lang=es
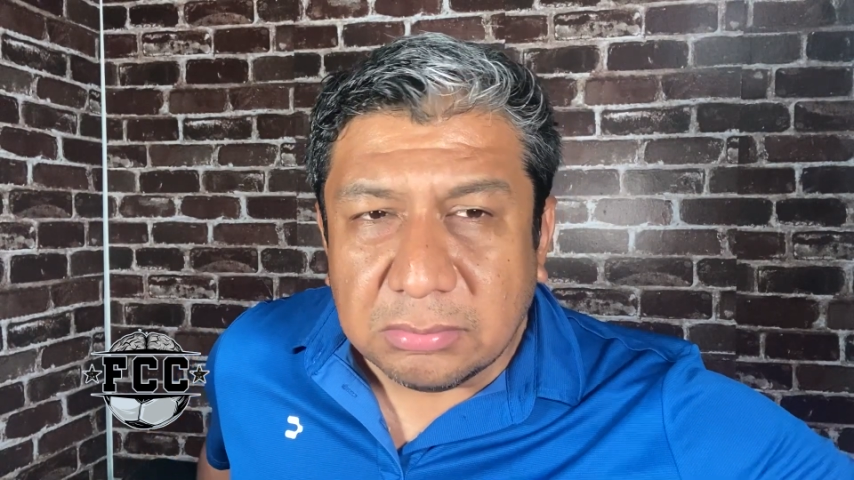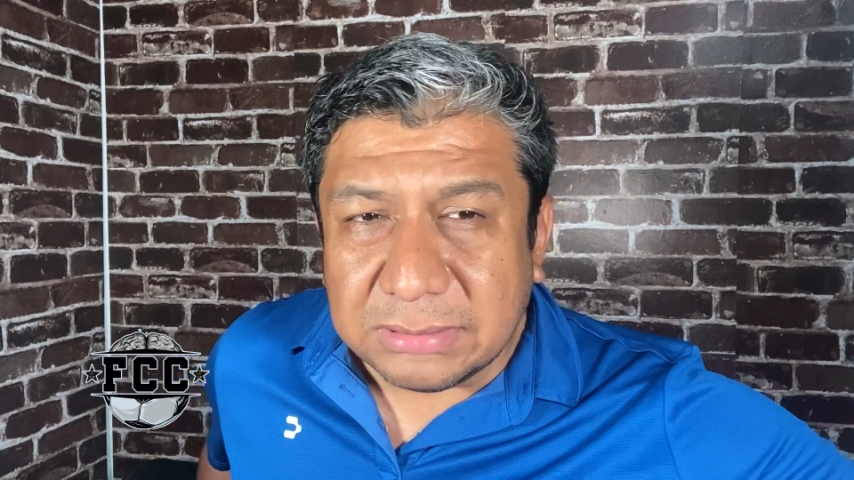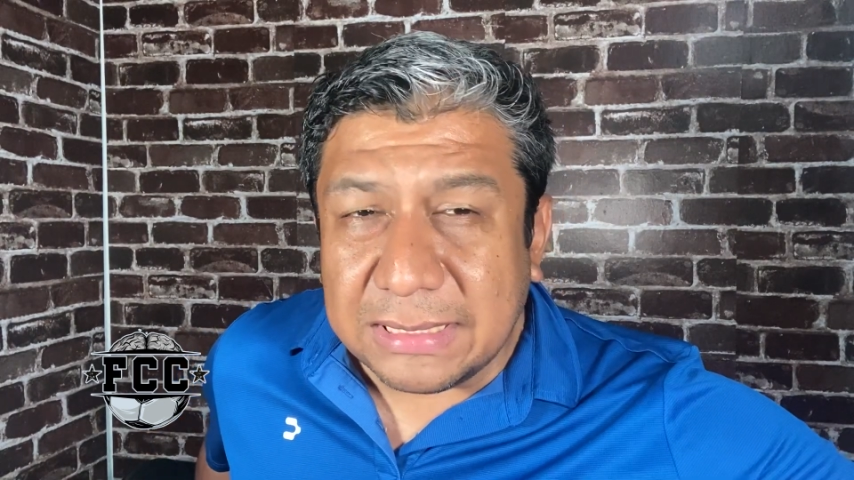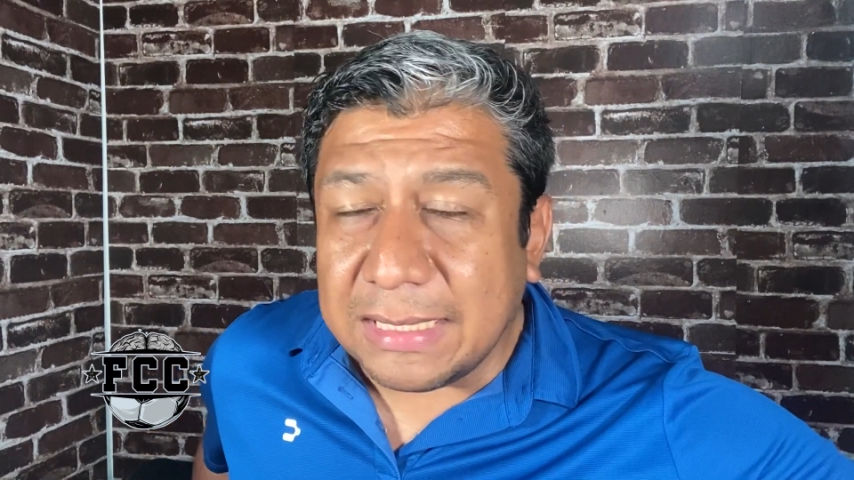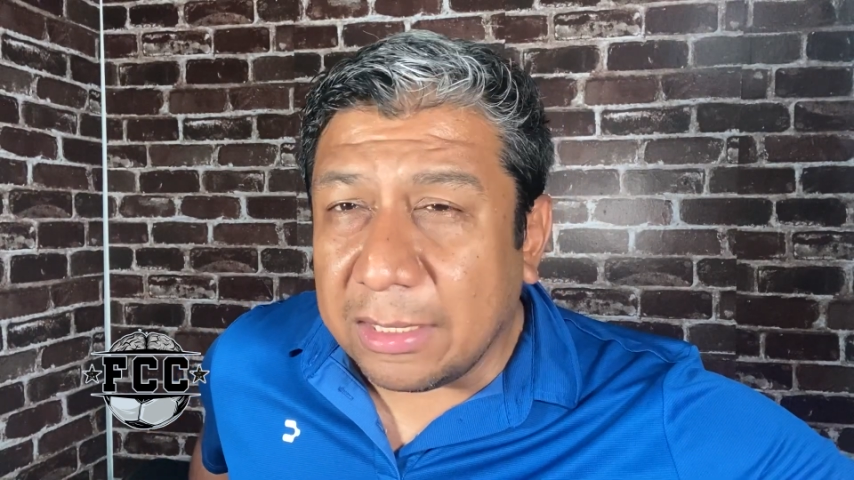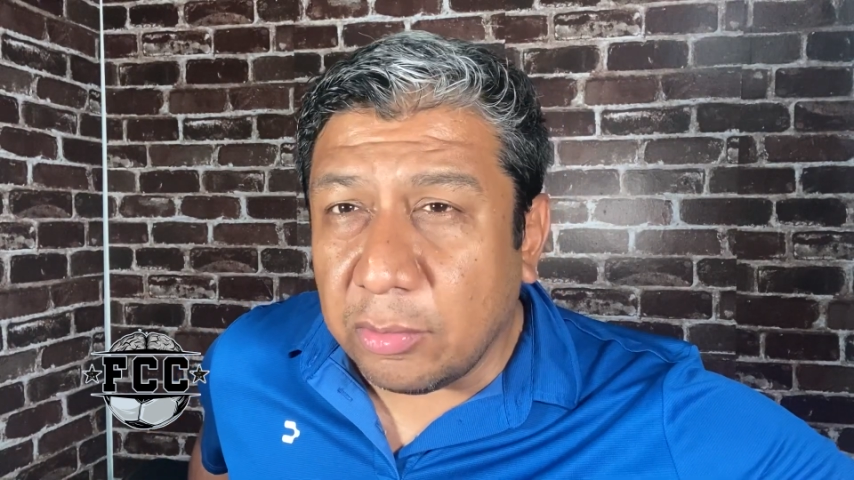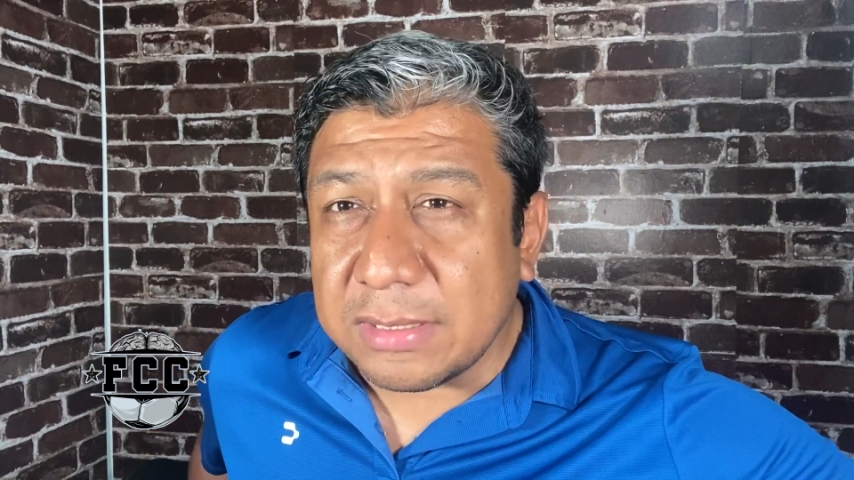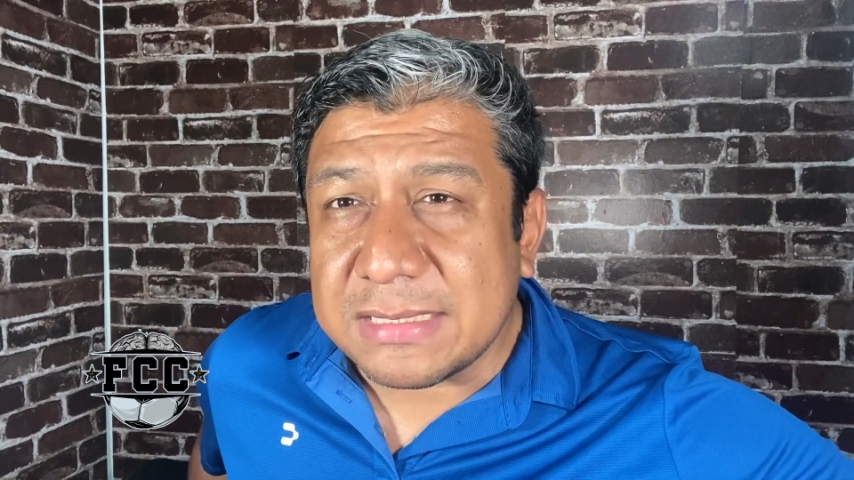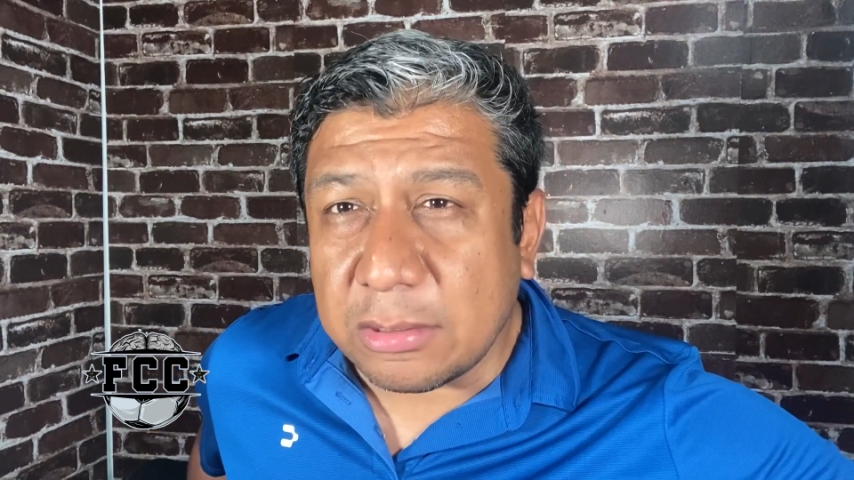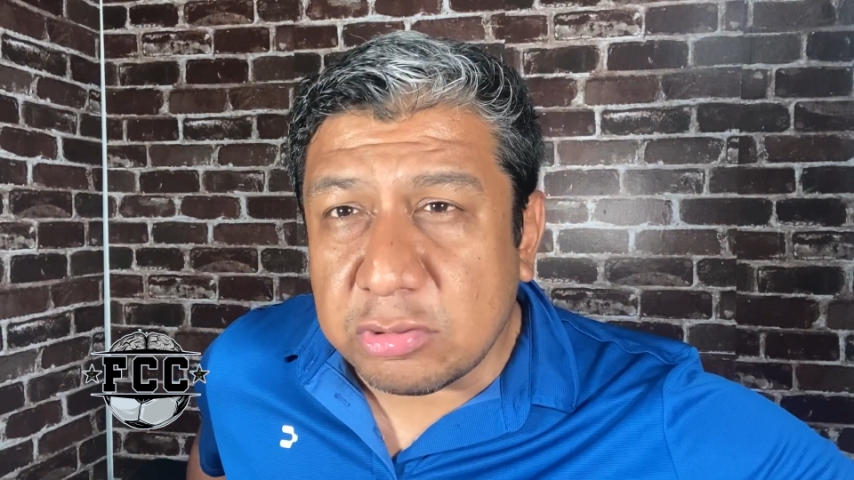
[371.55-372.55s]
se encargó de
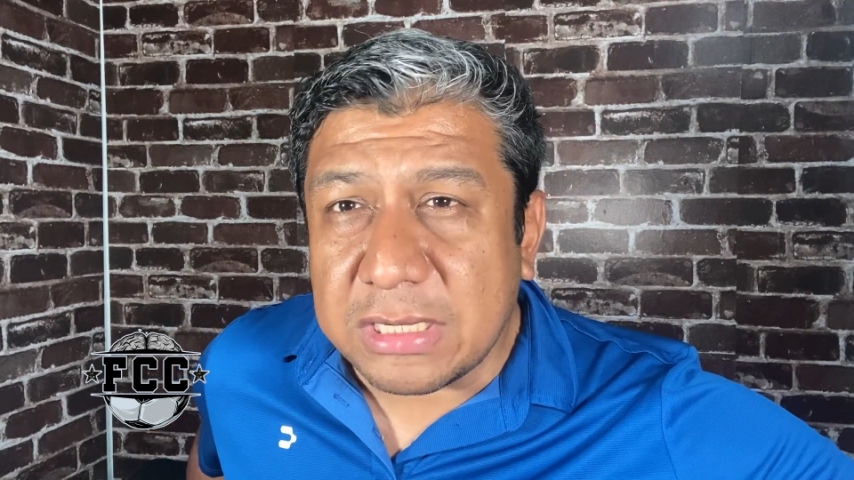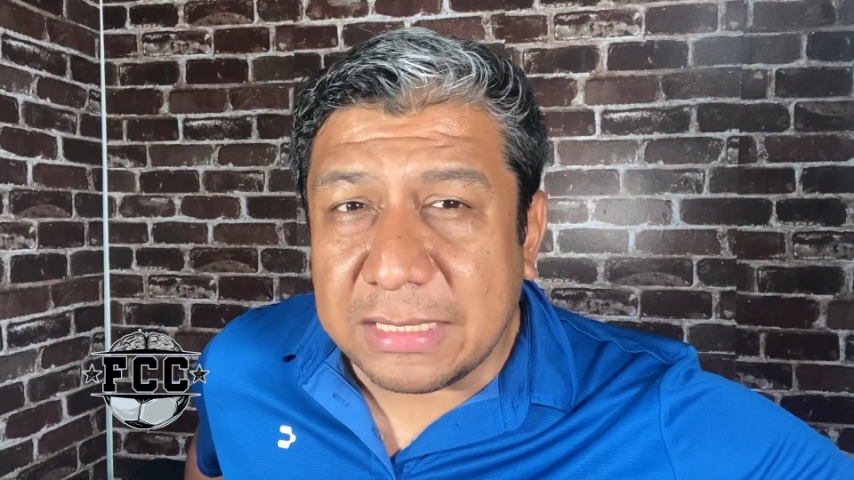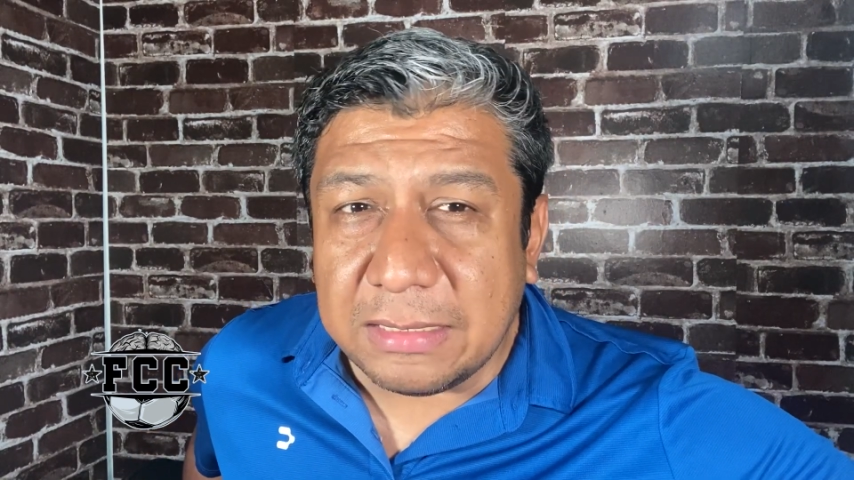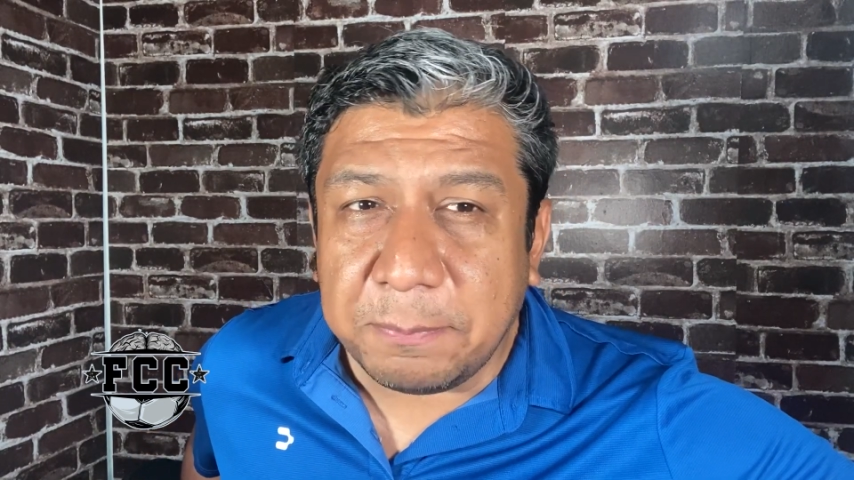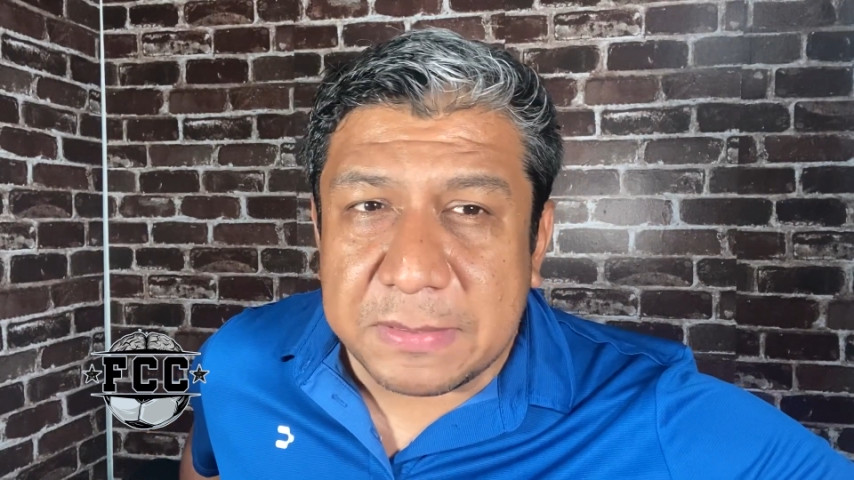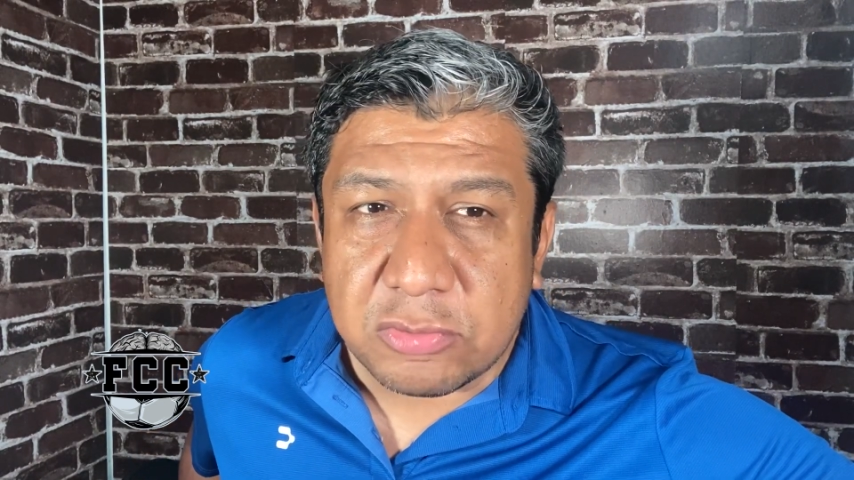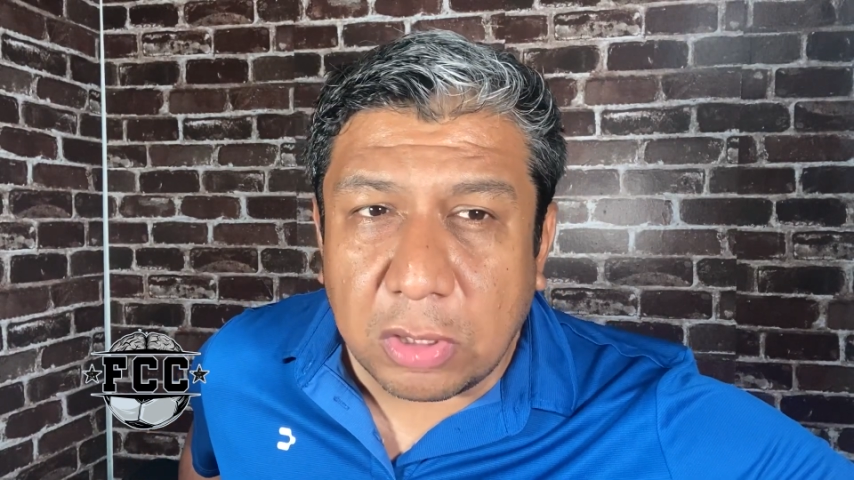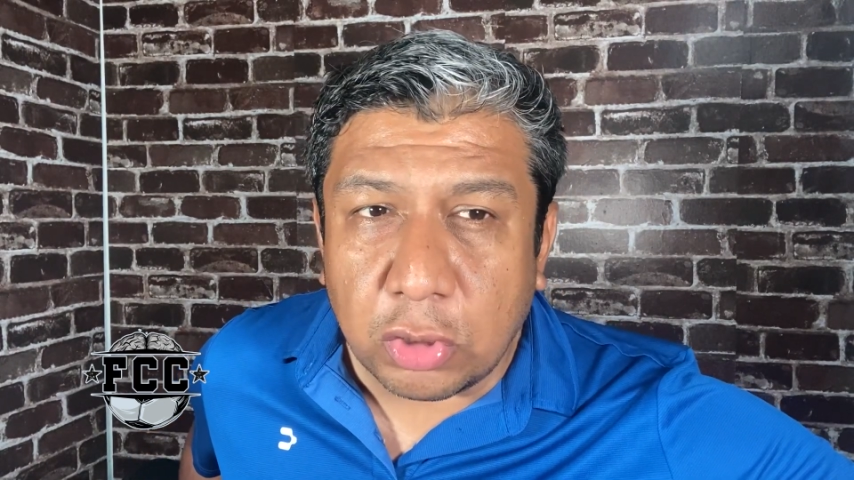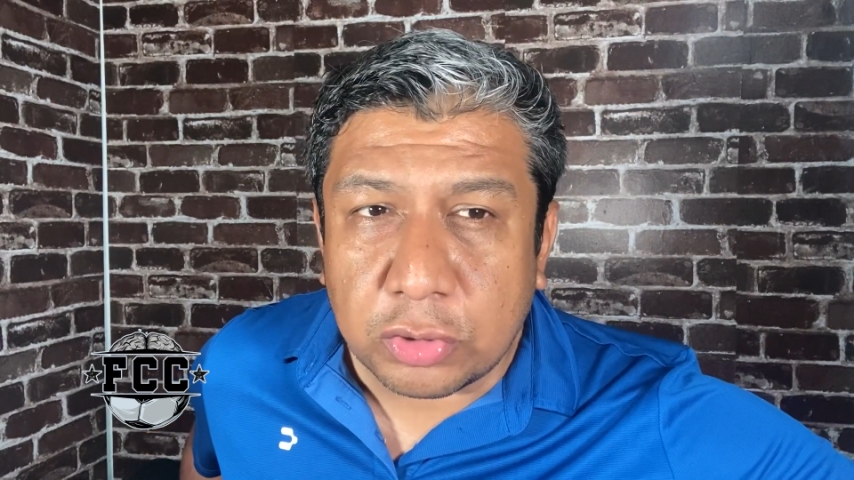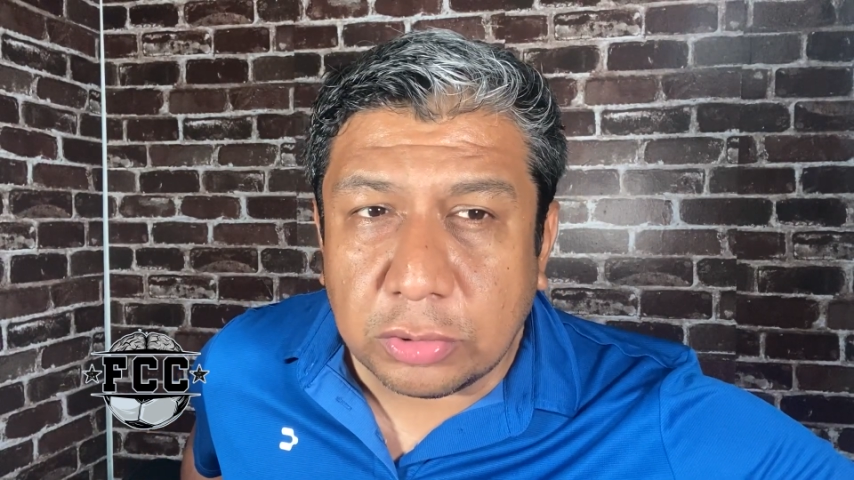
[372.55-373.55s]
cerrucharle el piso
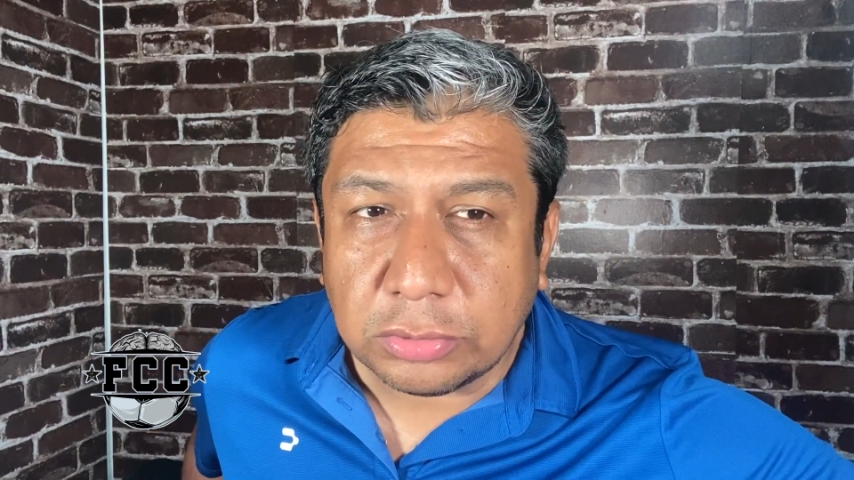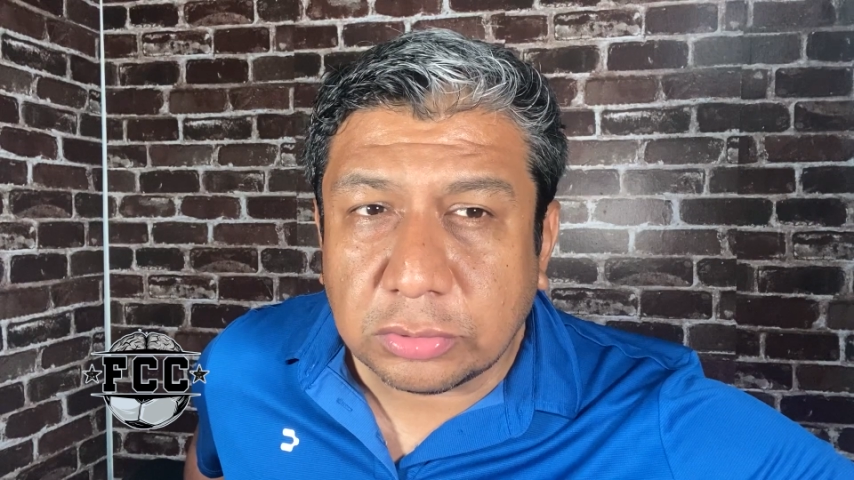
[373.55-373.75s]
a otros,